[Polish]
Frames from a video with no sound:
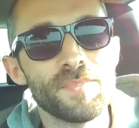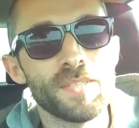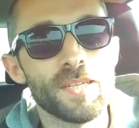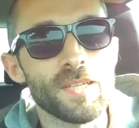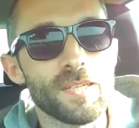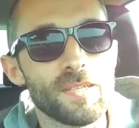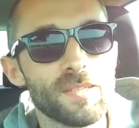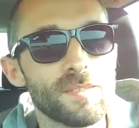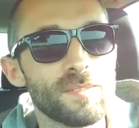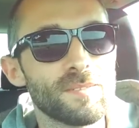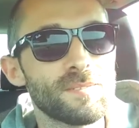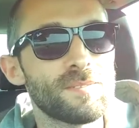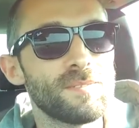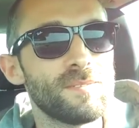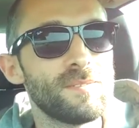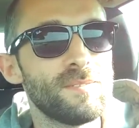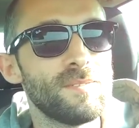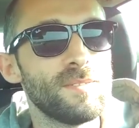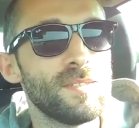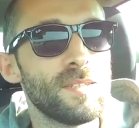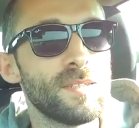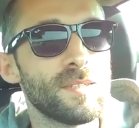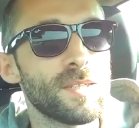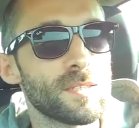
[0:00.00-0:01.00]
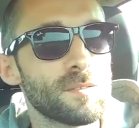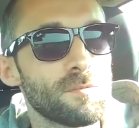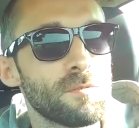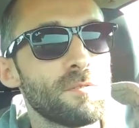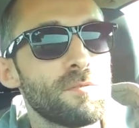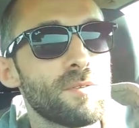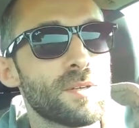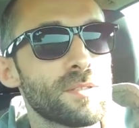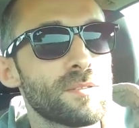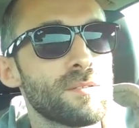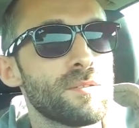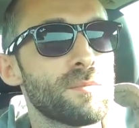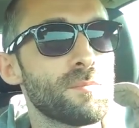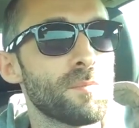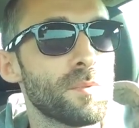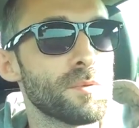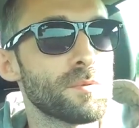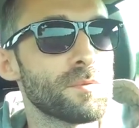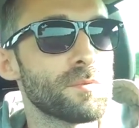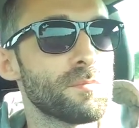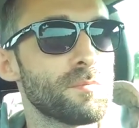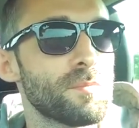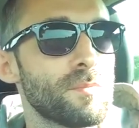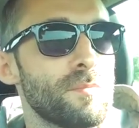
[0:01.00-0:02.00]
Tak, na swój własny
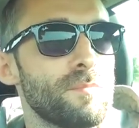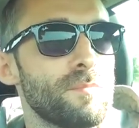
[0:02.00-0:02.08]
sposób.